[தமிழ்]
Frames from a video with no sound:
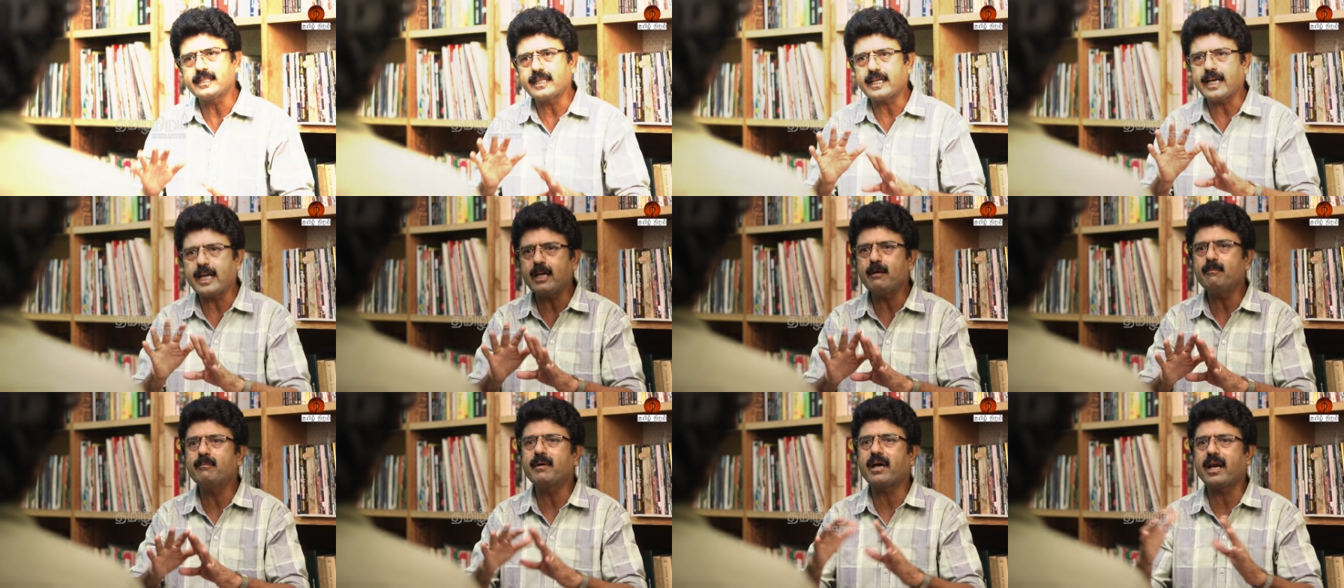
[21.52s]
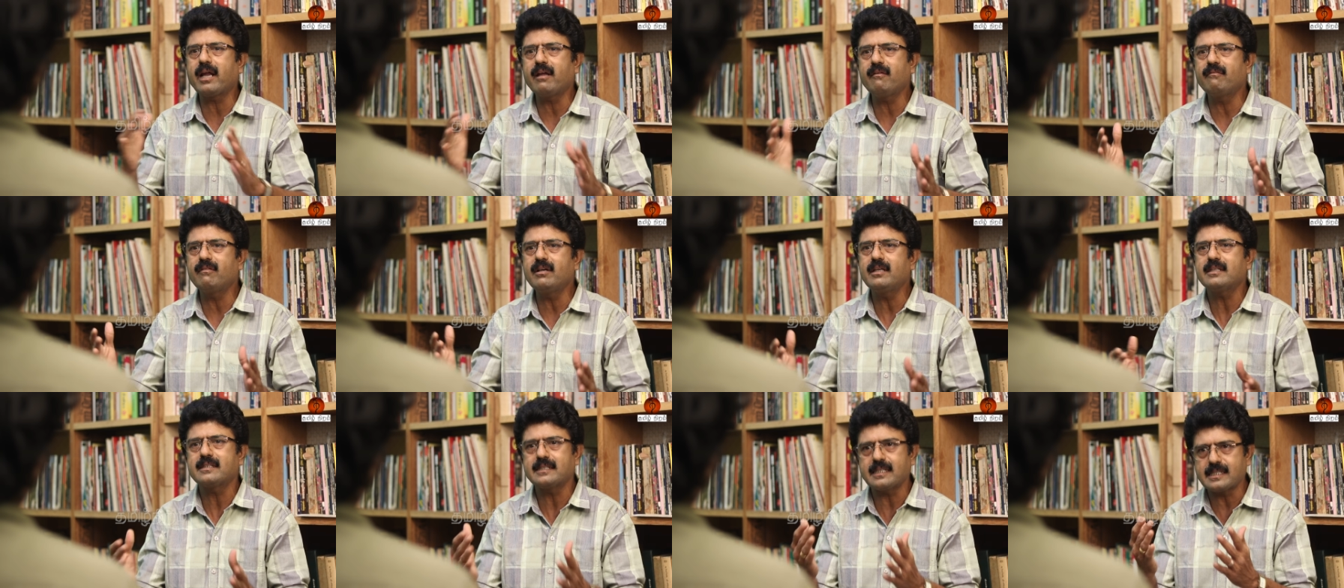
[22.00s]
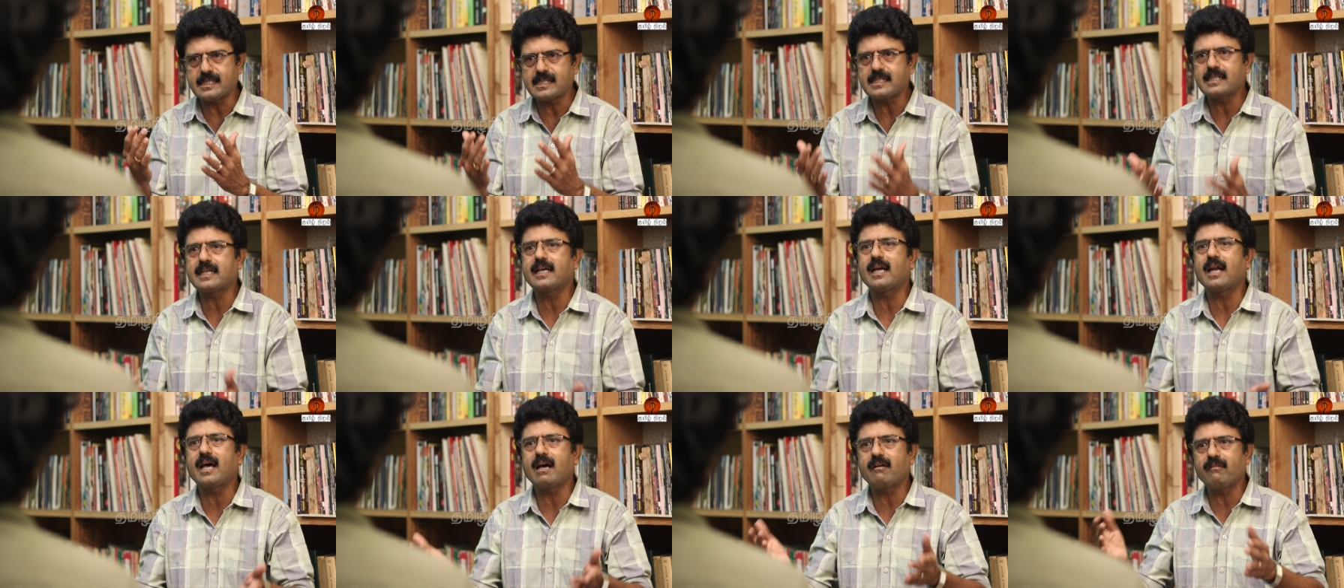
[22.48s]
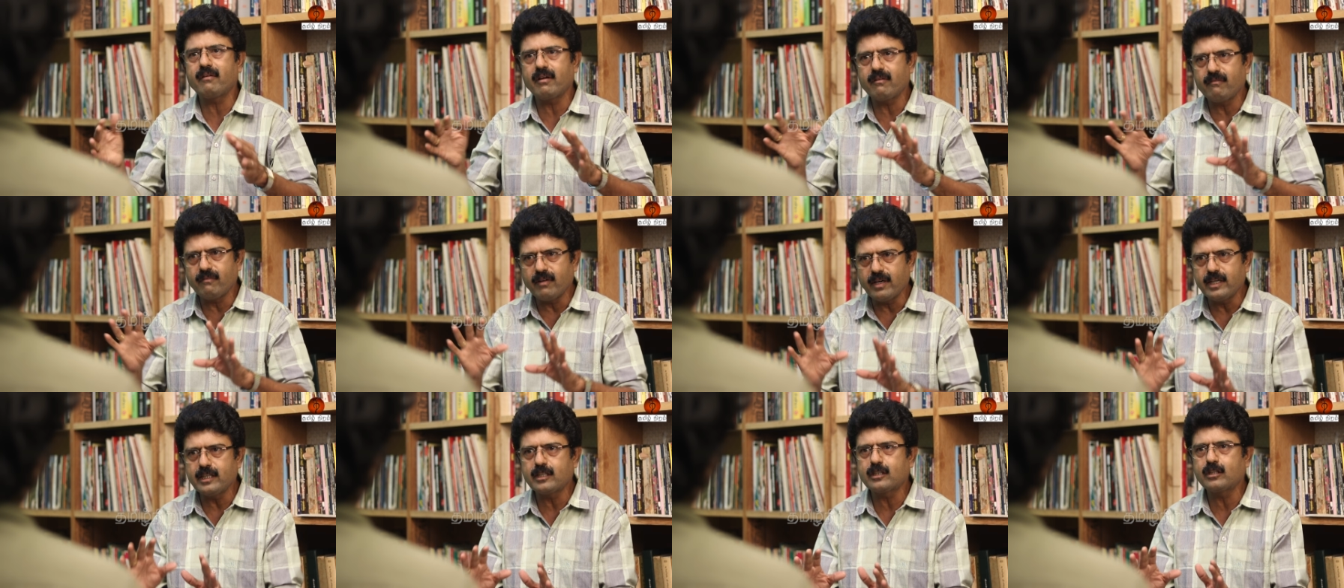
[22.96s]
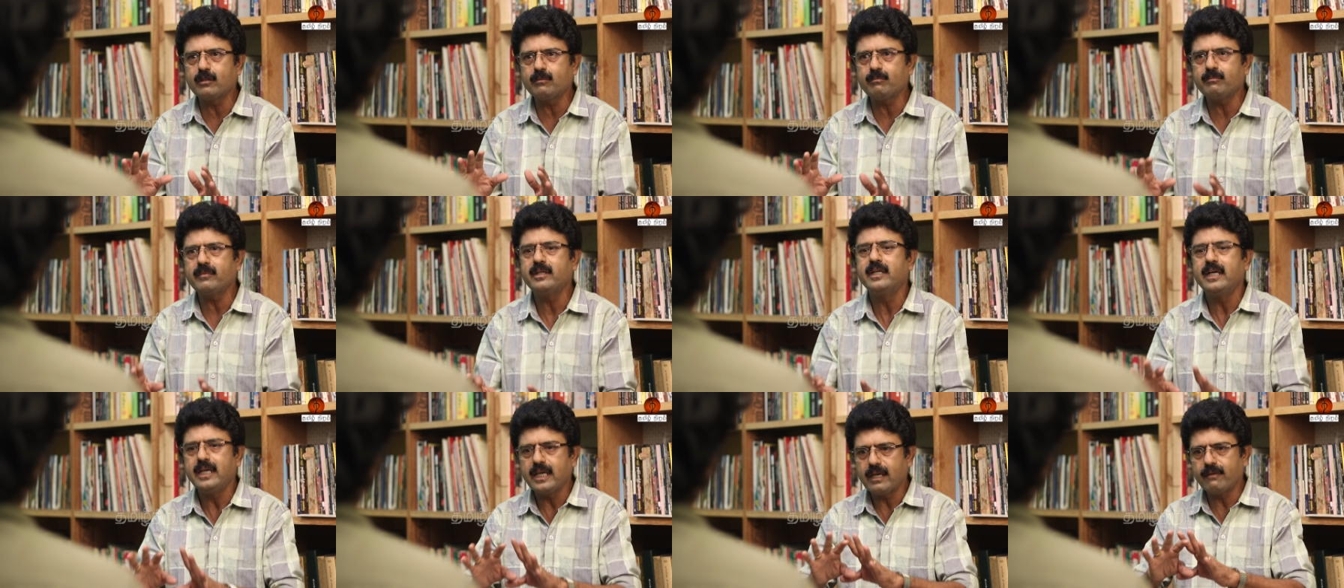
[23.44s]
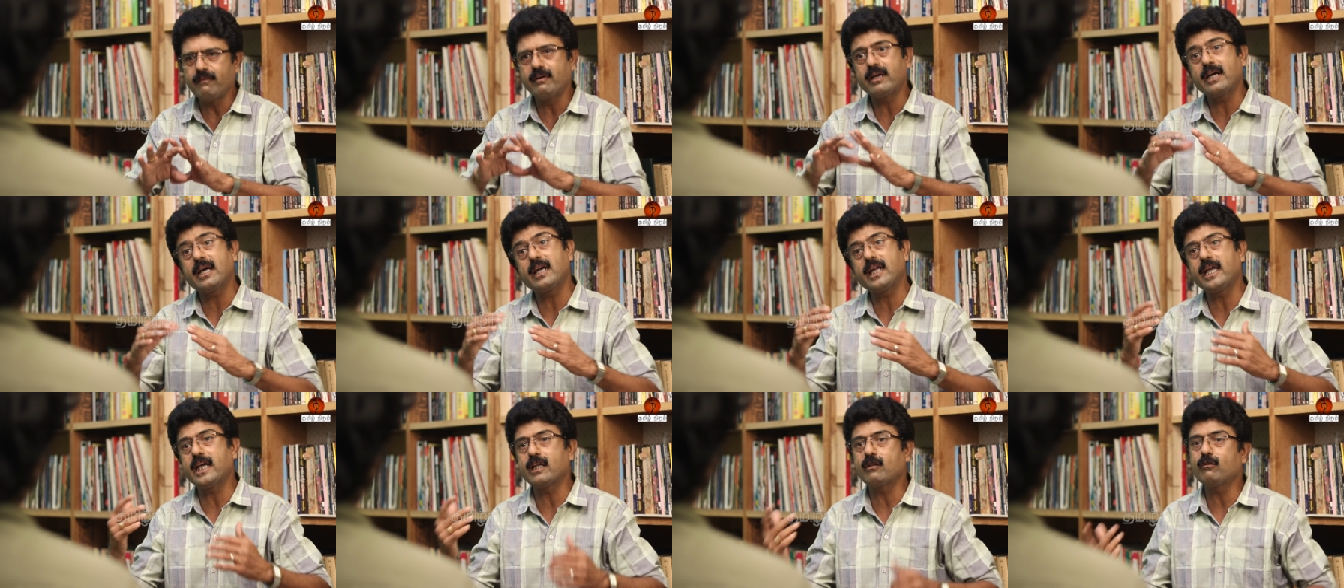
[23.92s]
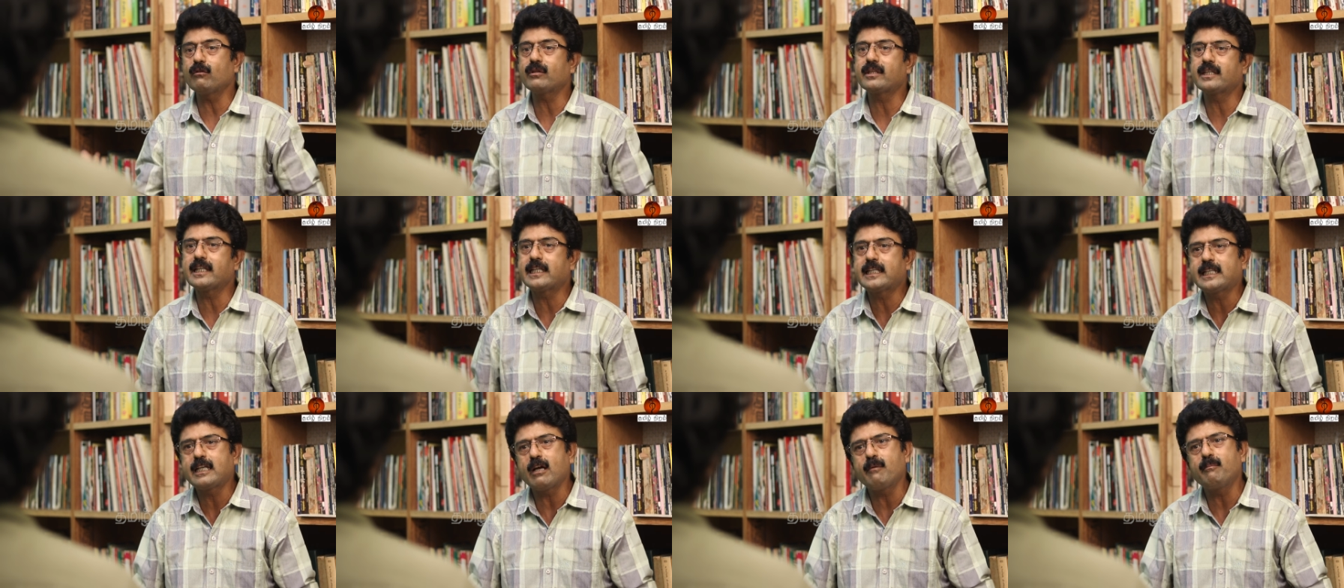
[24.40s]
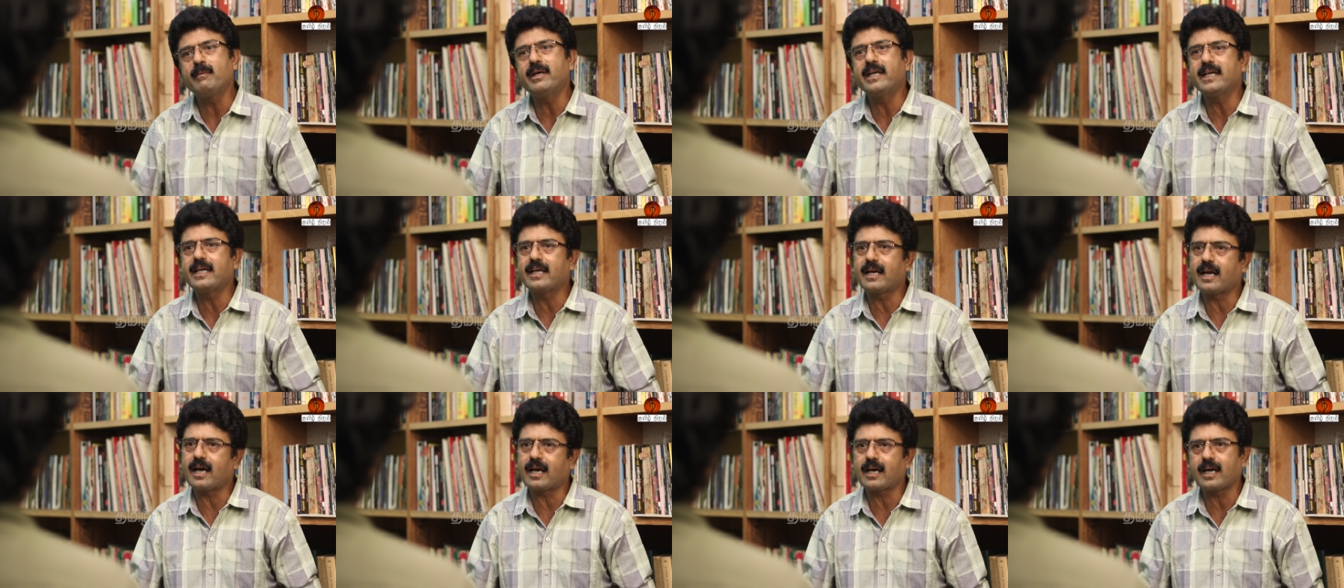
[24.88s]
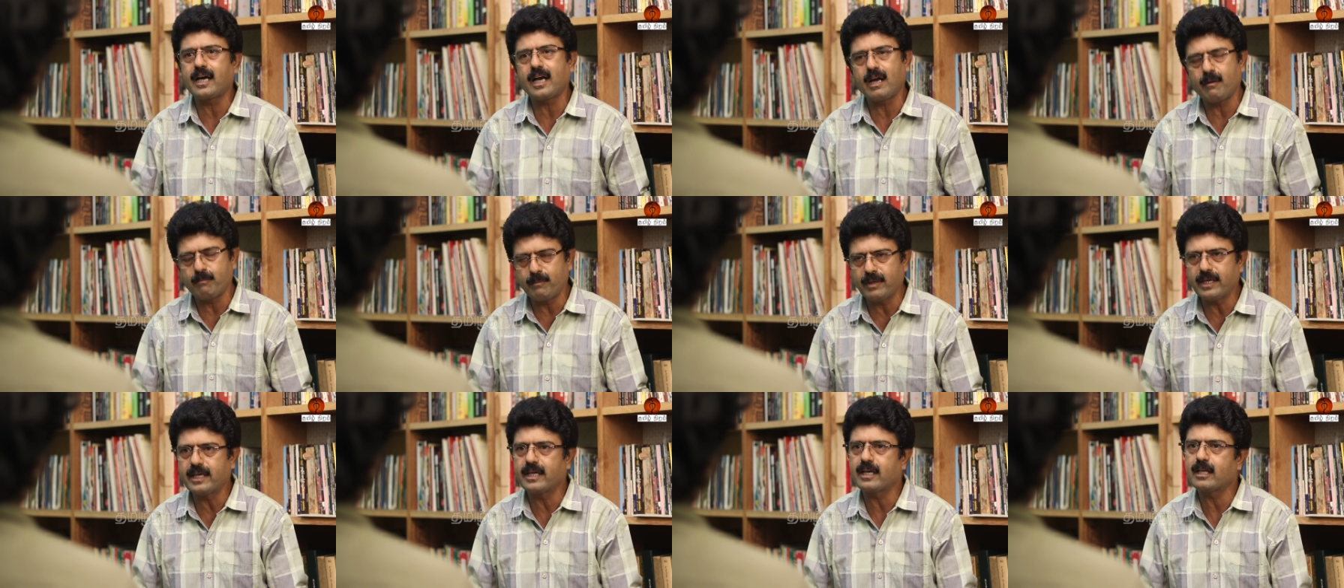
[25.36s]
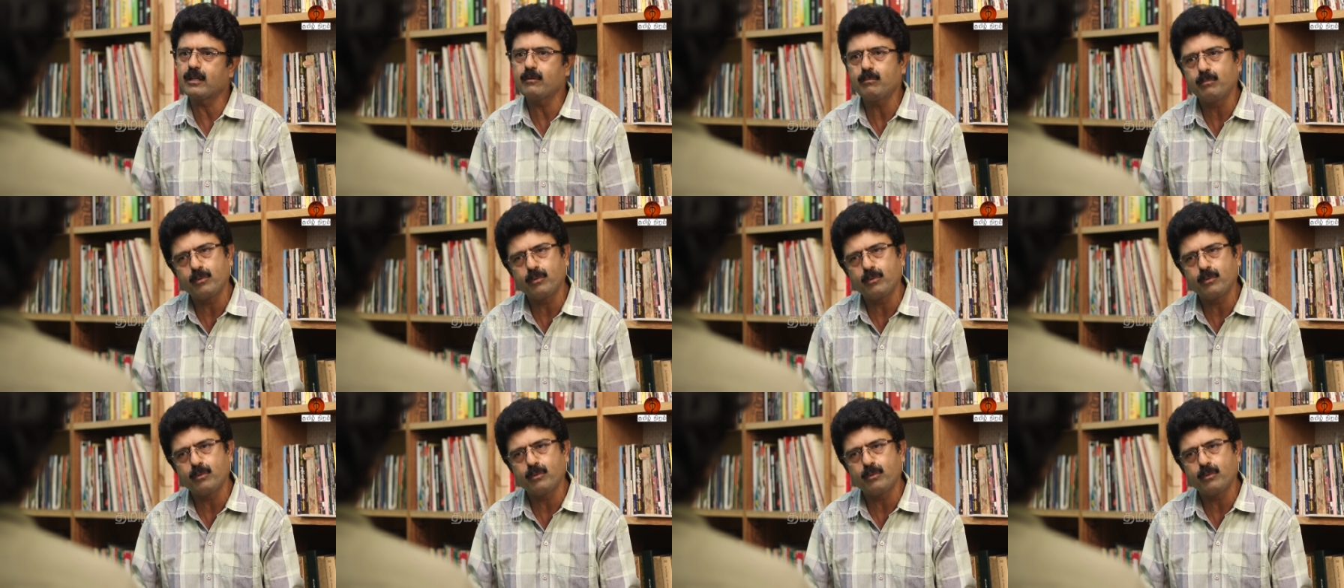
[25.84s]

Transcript: திரைமறைவில் சசிகலாவை வைத்தும் இவர்கள் ஏதோ திட்டமிடுகிறார்கள் அப்படிங்கிறது